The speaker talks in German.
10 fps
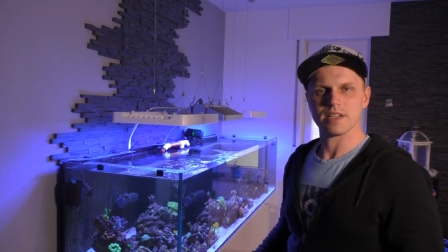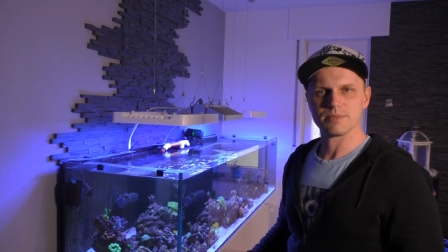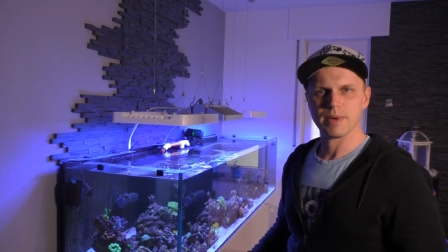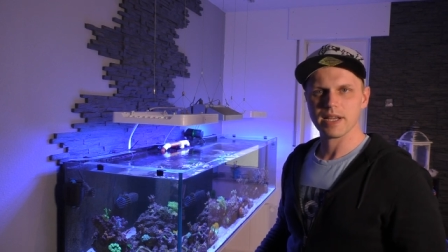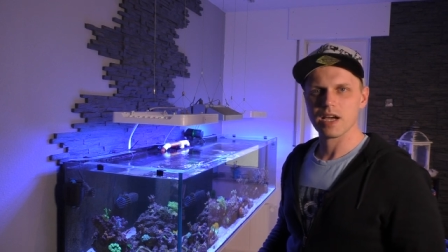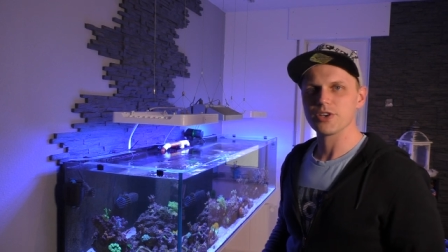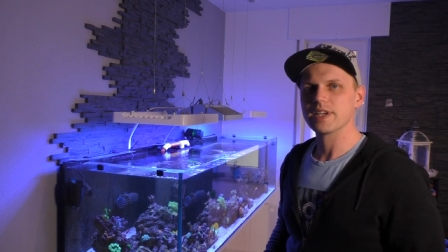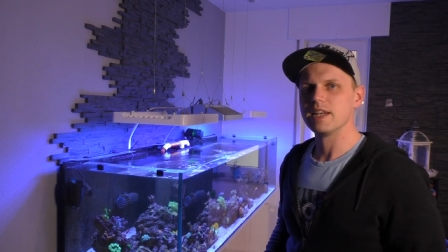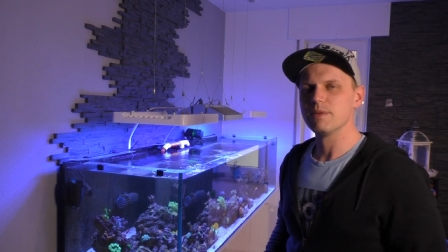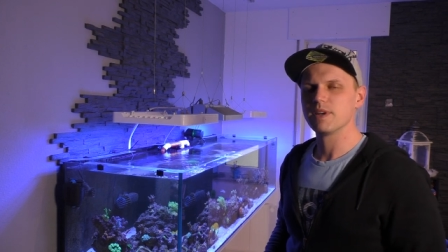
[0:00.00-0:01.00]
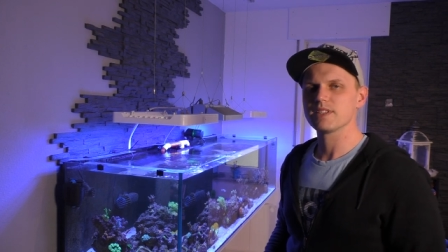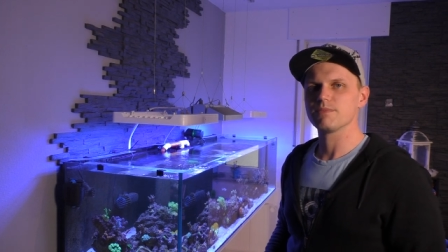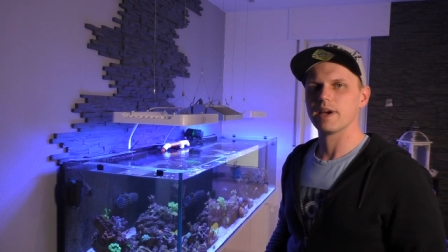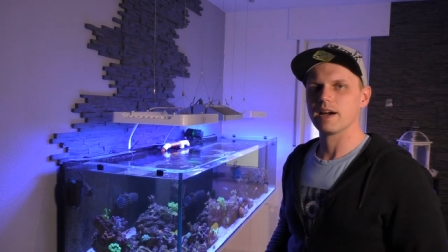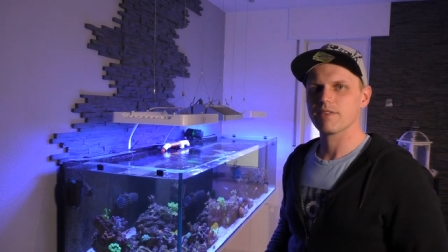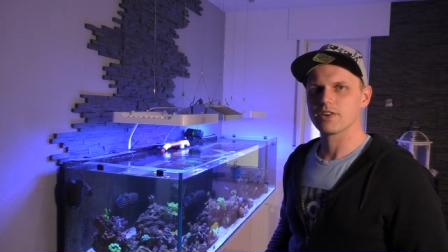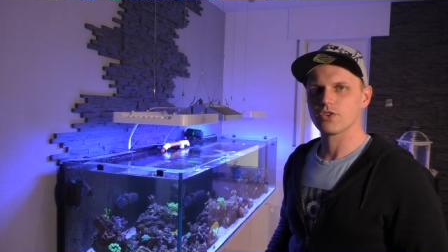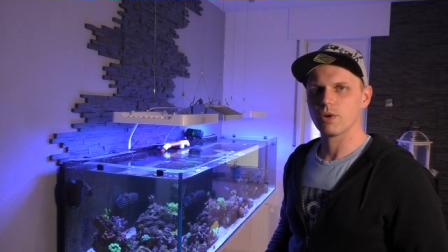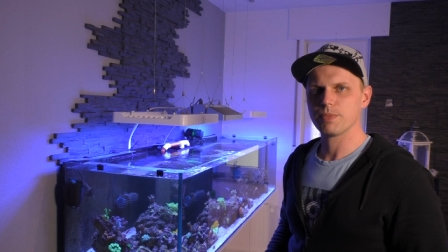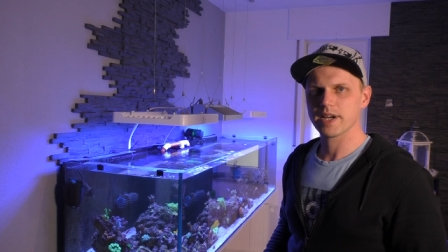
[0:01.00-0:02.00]
Das Becken habe ich kleben lassen bei
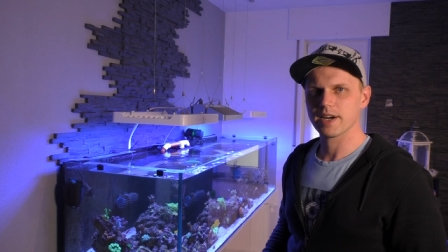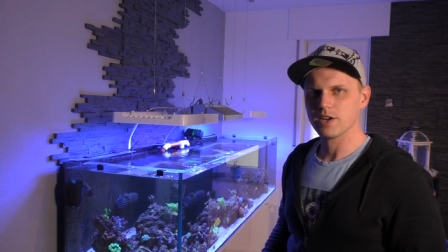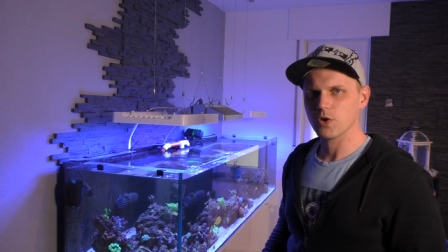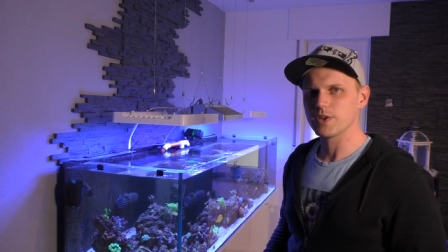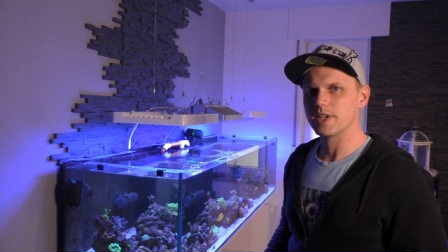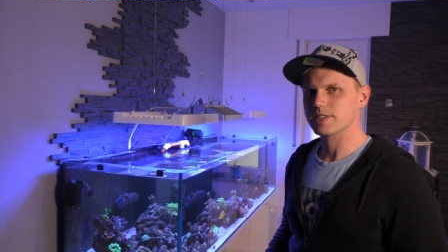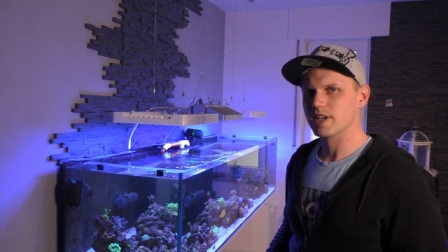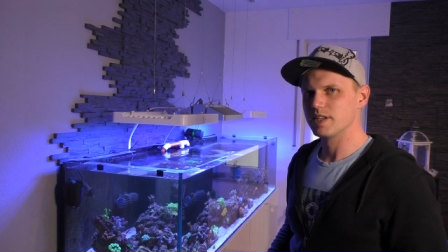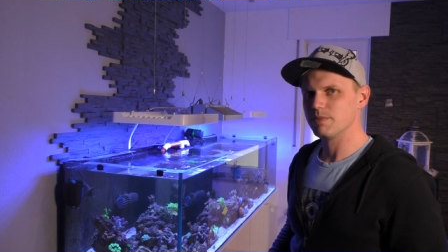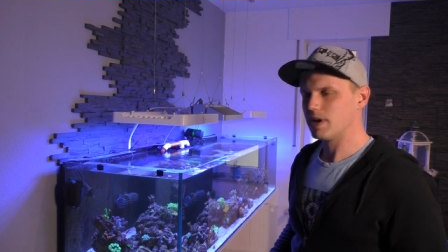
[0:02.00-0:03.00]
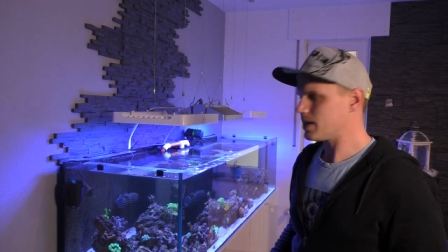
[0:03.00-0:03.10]
Aquatropica und das hat die